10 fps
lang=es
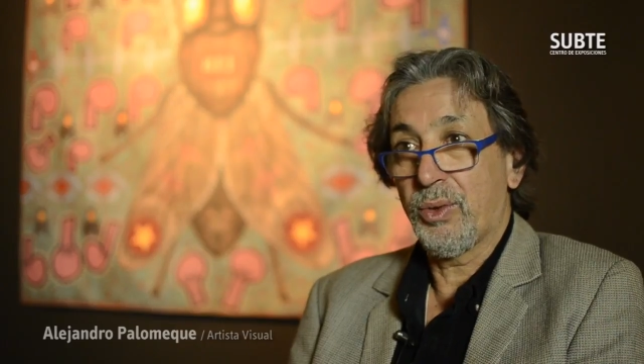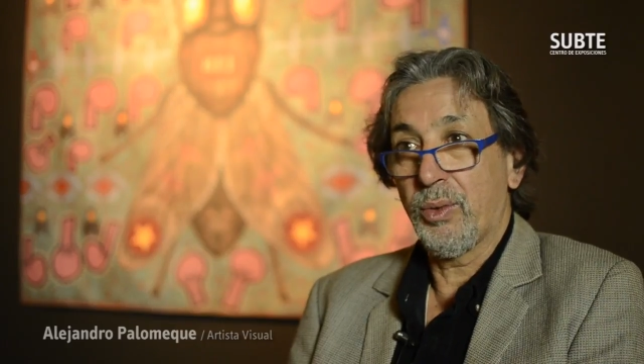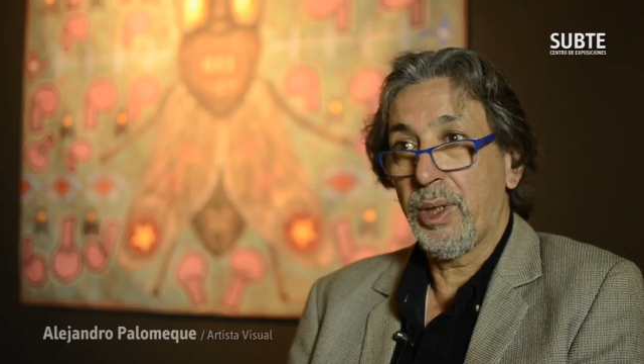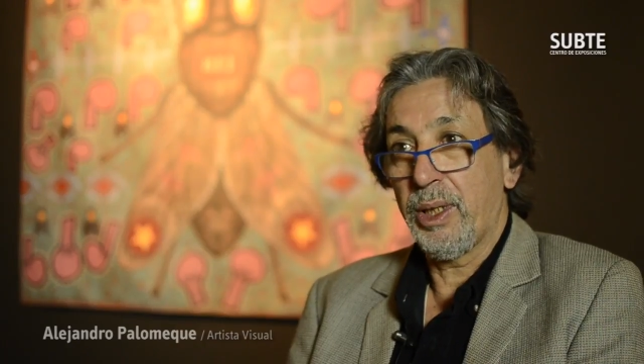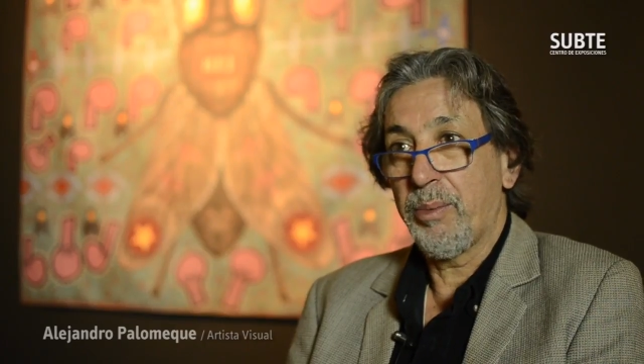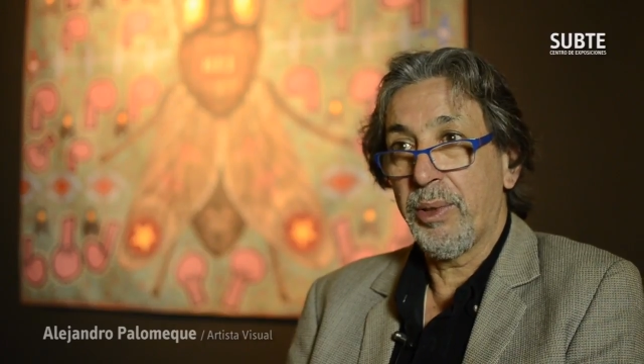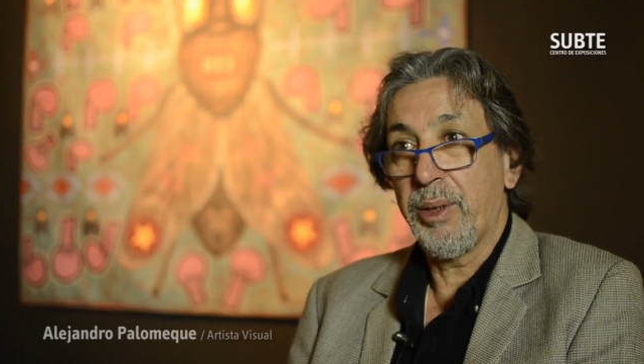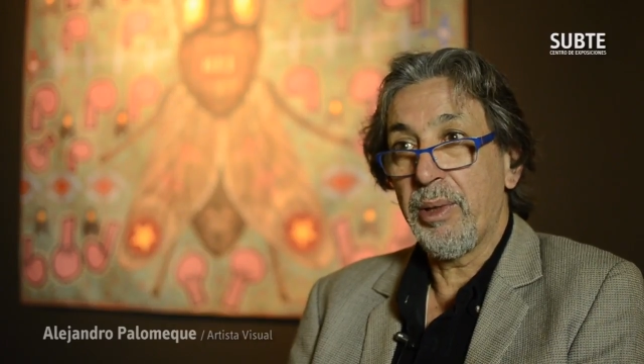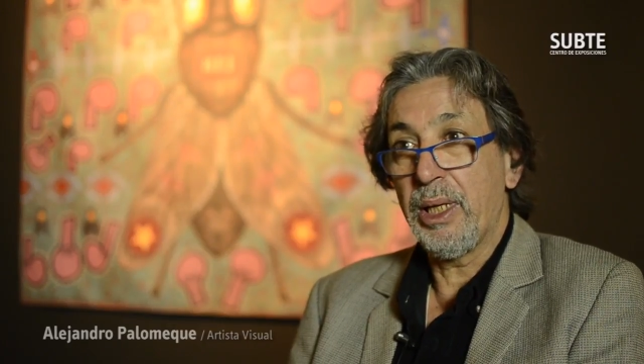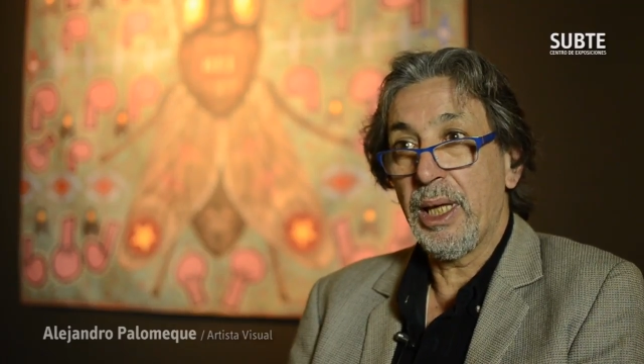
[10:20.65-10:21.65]
tuve
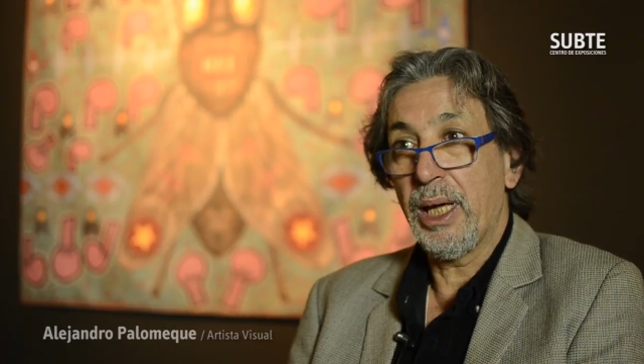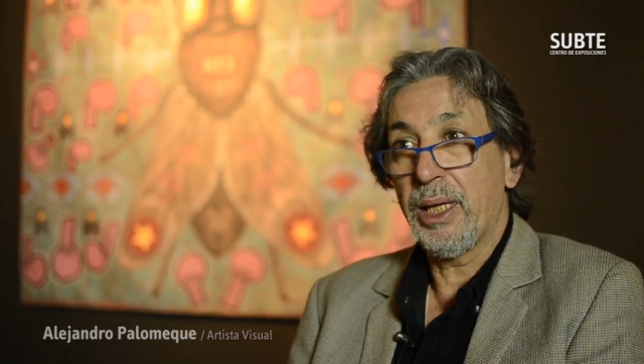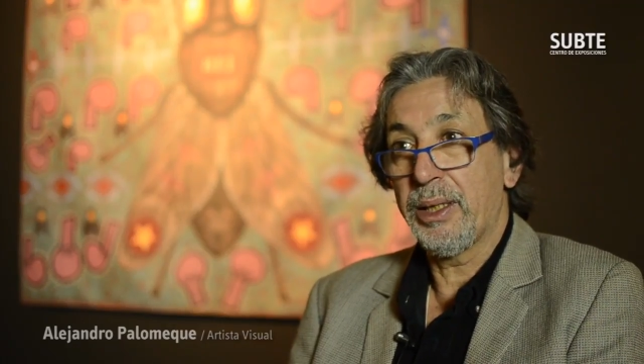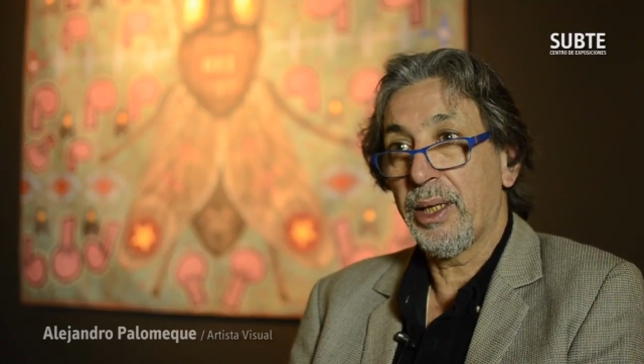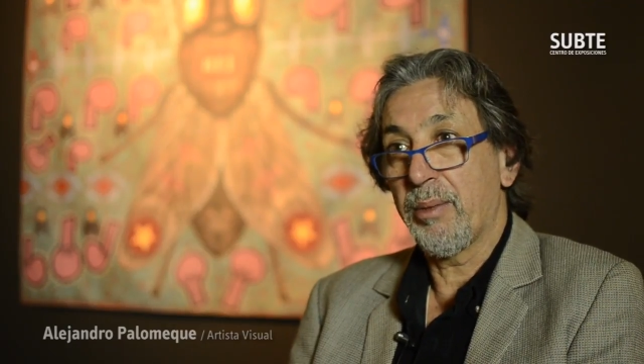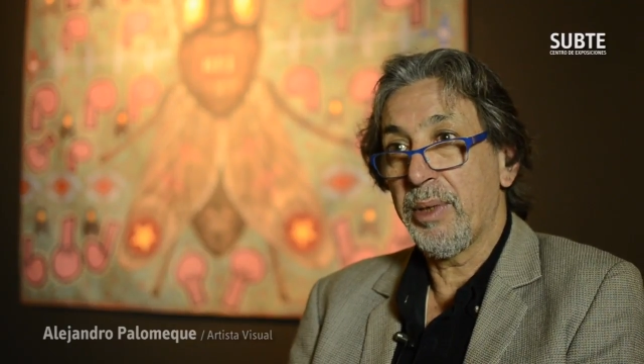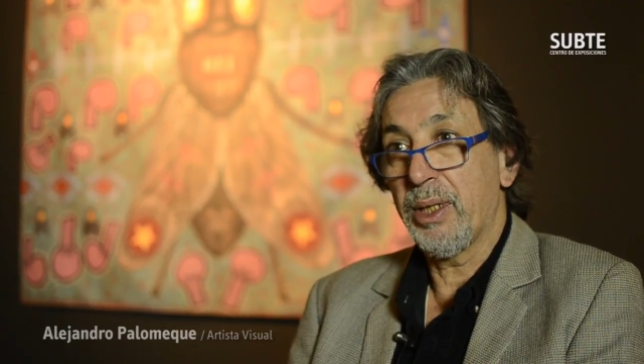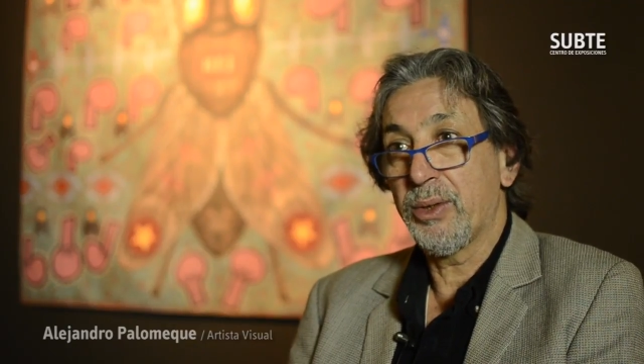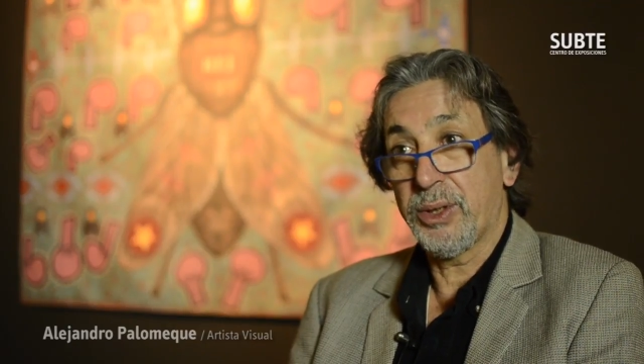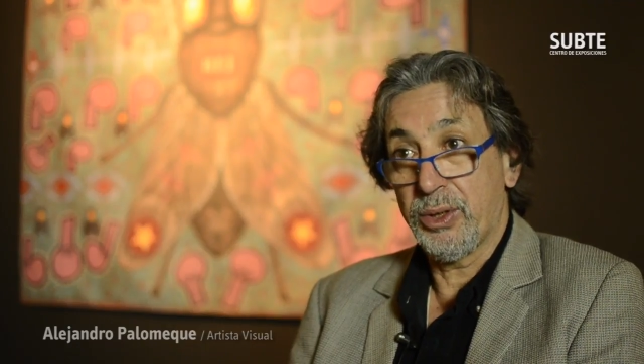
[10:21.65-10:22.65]
disponibilidad de
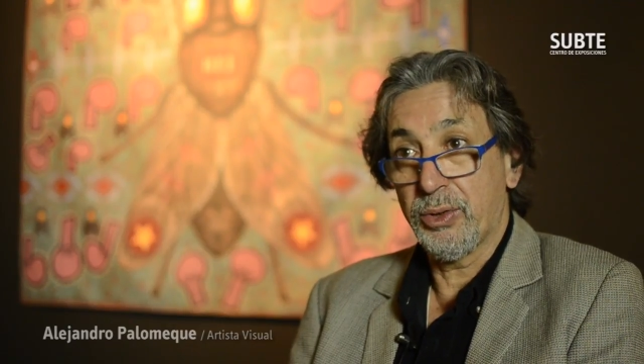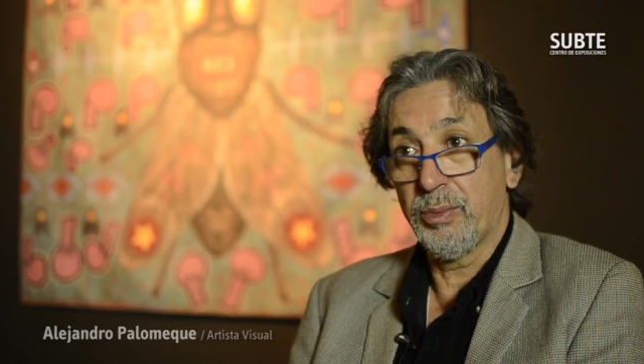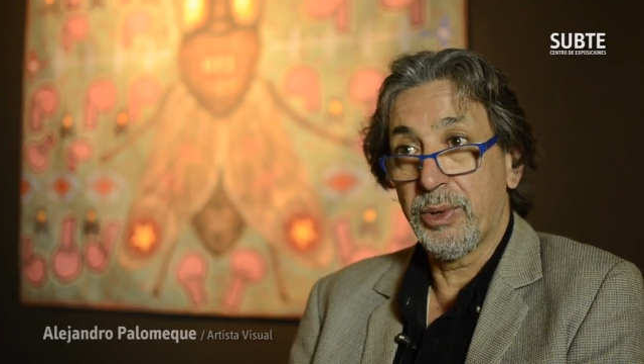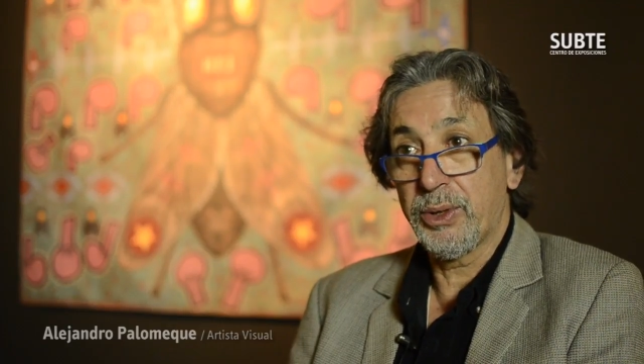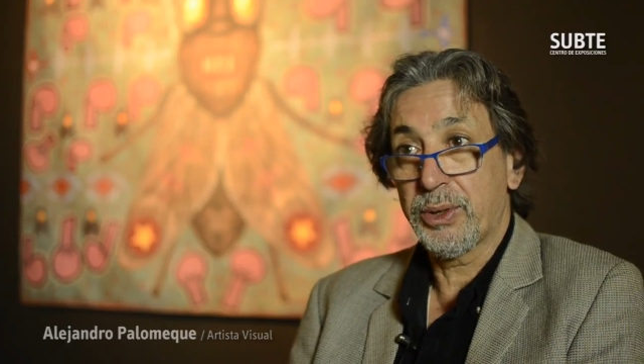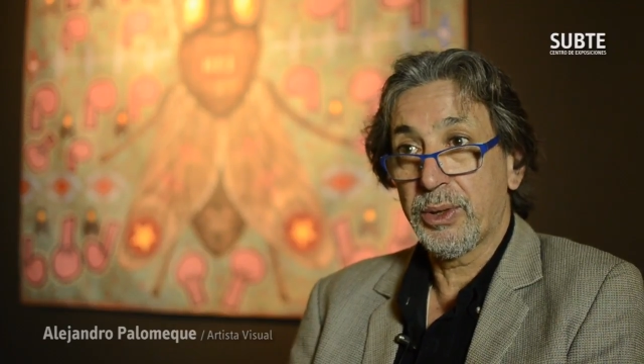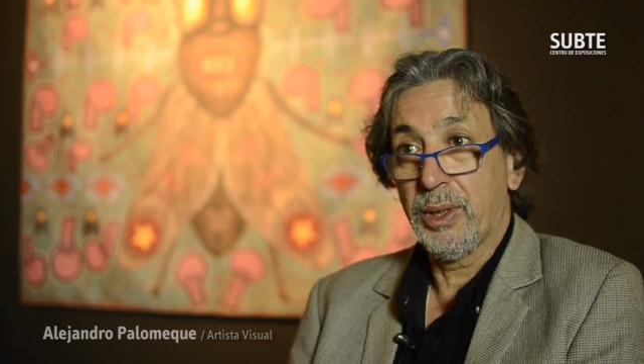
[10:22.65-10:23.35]
determinados insumos,